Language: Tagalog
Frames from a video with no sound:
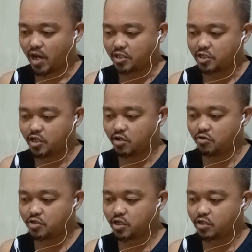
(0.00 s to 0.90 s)
Practice ni
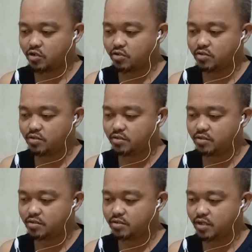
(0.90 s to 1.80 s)
Coach Kit yun.
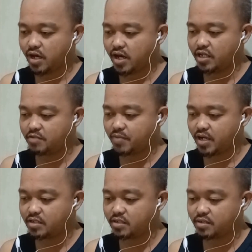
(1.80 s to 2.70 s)
Nice
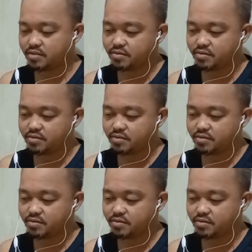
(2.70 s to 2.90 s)
pass.